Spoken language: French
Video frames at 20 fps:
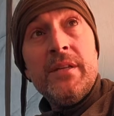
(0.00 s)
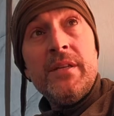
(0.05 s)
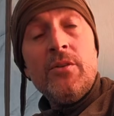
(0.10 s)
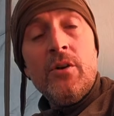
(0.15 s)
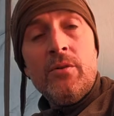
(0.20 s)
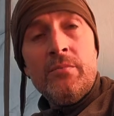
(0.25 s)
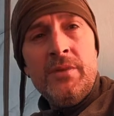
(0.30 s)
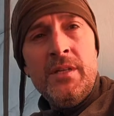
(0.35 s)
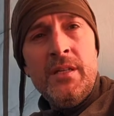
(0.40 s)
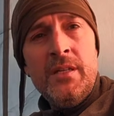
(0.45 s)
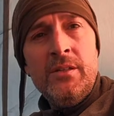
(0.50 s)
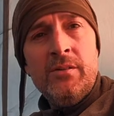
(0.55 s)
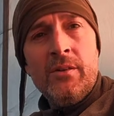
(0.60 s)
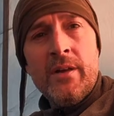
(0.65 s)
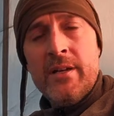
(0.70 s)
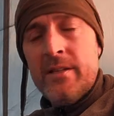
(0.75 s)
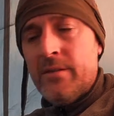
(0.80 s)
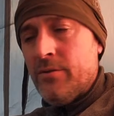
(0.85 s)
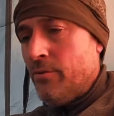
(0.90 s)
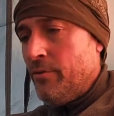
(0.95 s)
dormi dans
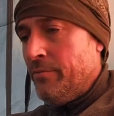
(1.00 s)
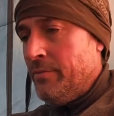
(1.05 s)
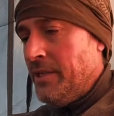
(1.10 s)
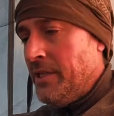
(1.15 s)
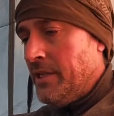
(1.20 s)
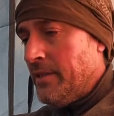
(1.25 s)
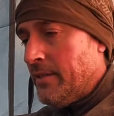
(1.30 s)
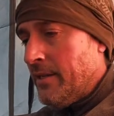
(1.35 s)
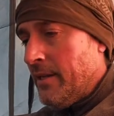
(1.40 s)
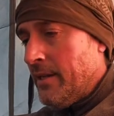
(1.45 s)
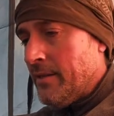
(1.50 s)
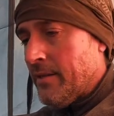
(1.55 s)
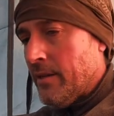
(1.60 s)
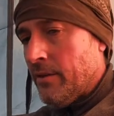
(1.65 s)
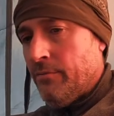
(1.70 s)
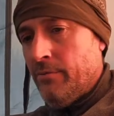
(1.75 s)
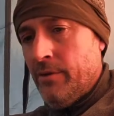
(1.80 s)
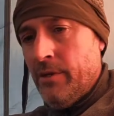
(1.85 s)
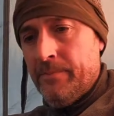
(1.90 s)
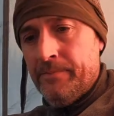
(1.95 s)
la Solomie XL
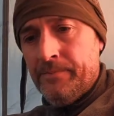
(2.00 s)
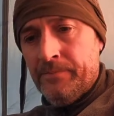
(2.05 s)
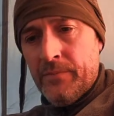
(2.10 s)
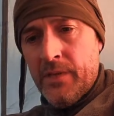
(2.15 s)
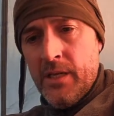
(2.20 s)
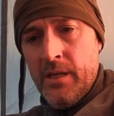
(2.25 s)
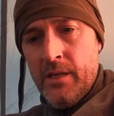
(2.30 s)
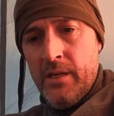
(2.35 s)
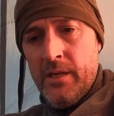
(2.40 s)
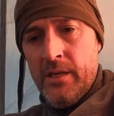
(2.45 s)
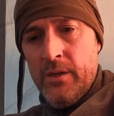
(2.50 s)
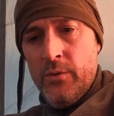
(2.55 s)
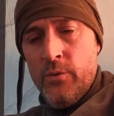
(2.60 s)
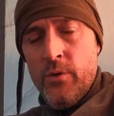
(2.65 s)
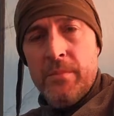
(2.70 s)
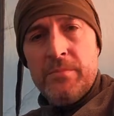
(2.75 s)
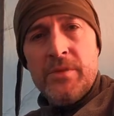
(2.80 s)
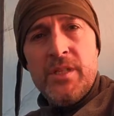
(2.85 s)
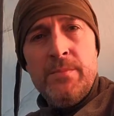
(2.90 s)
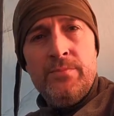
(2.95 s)
cette nuit. Il y a
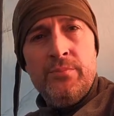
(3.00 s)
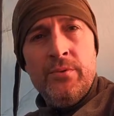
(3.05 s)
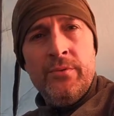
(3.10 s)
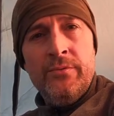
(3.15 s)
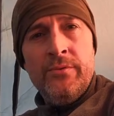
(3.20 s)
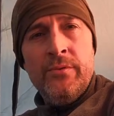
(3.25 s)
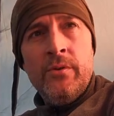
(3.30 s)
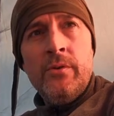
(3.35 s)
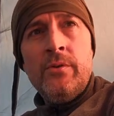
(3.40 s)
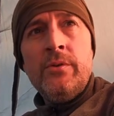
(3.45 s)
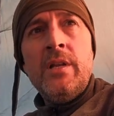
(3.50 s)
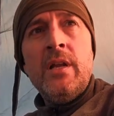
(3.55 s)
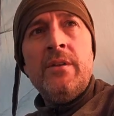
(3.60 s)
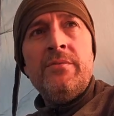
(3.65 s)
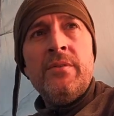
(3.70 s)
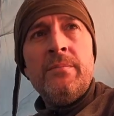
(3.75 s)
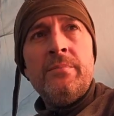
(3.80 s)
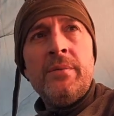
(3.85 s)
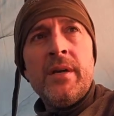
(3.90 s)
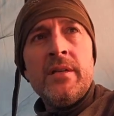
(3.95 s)
eu un petit peu de vent, il a
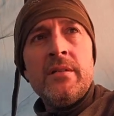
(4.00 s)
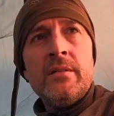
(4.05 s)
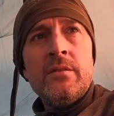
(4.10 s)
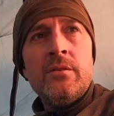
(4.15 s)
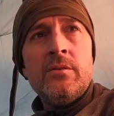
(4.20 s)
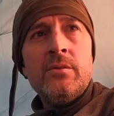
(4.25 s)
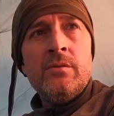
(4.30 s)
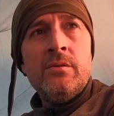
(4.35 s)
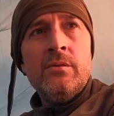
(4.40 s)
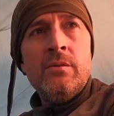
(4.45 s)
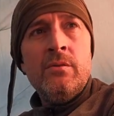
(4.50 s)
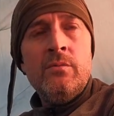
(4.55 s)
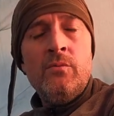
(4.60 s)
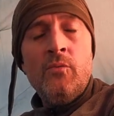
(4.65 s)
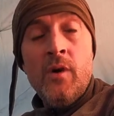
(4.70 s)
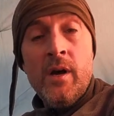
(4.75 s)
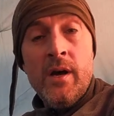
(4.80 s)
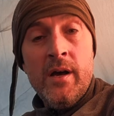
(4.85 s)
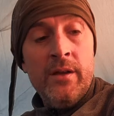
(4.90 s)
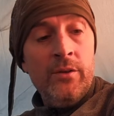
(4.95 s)
fait presque euh,
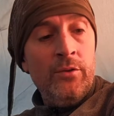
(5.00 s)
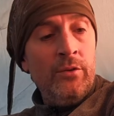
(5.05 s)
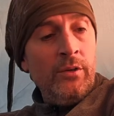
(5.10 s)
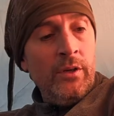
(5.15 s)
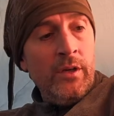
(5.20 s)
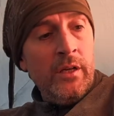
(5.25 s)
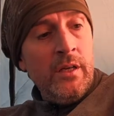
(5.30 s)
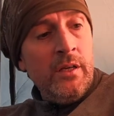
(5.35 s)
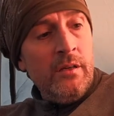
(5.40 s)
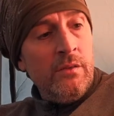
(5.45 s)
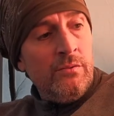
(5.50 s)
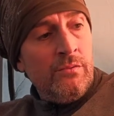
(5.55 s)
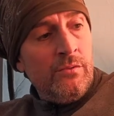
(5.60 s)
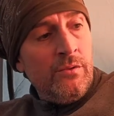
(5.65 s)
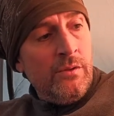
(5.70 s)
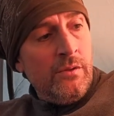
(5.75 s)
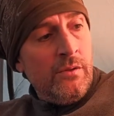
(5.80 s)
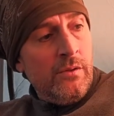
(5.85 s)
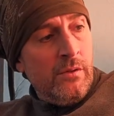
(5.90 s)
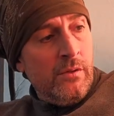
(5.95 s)
moins 1 degré.
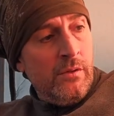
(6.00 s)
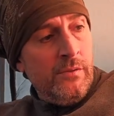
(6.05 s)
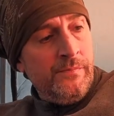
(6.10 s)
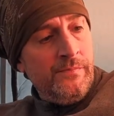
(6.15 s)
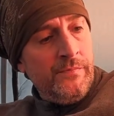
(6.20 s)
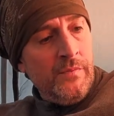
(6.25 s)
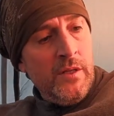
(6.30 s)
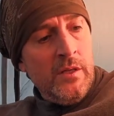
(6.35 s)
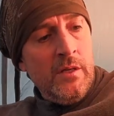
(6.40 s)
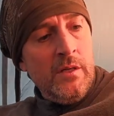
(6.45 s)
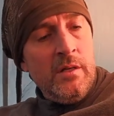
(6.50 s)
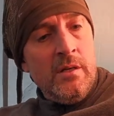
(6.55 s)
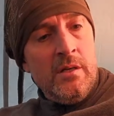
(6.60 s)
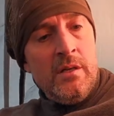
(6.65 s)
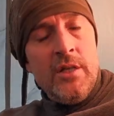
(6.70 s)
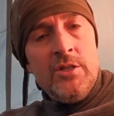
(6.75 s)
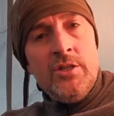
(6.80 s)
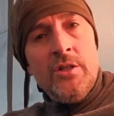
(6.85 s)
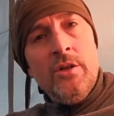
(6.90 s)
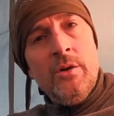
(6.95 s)
Donc euh,
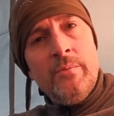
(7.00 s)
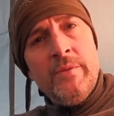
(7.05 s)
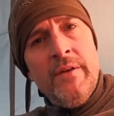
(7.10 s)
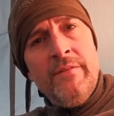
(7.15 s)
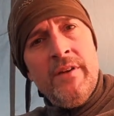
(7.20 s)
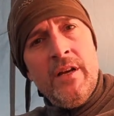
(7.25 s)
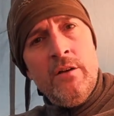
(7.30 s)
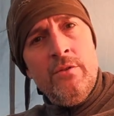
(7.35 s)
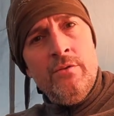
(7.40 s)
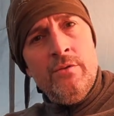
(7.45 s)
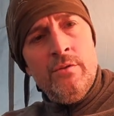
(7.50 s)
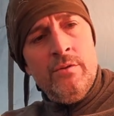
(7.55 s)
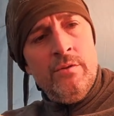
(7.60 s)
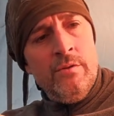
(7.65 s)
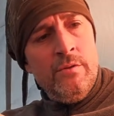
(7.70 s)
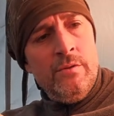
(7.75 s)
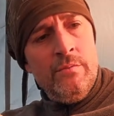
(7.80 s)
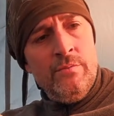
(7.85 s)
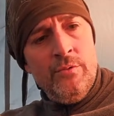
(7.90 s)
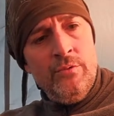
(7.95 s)
là j'ai dormi avec
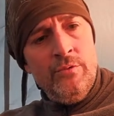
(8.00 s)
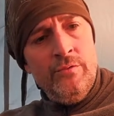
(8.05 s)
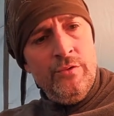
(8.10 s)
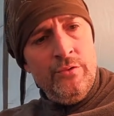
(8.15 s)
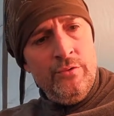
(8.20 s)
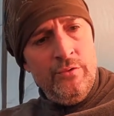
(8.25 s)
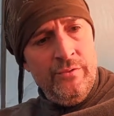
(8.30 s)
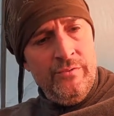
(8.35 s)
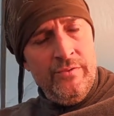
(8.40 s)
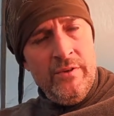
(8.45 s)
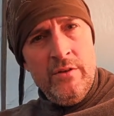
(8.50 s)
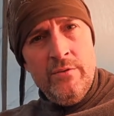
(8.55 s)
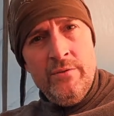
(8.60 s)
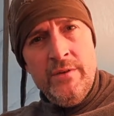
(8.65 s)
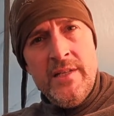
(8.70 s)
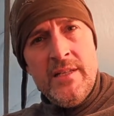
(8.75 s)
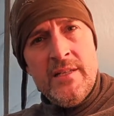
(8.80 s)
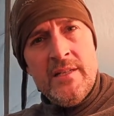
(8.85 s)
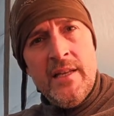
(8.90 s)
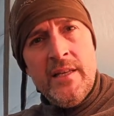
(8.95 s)
mon nouveau duvet, le
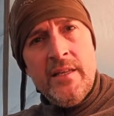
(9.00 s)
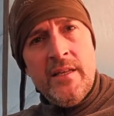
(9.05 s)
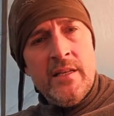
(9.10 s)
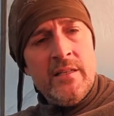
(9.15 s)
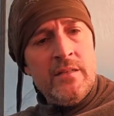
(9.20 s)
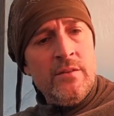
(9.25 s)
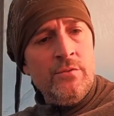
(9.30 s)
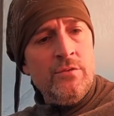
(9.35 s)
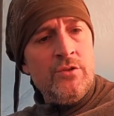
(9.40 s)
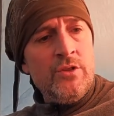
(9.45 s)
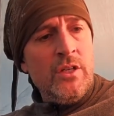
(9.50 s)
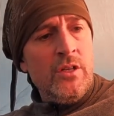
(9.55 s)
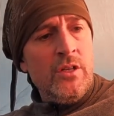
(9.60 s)
X-Lite 400 de chez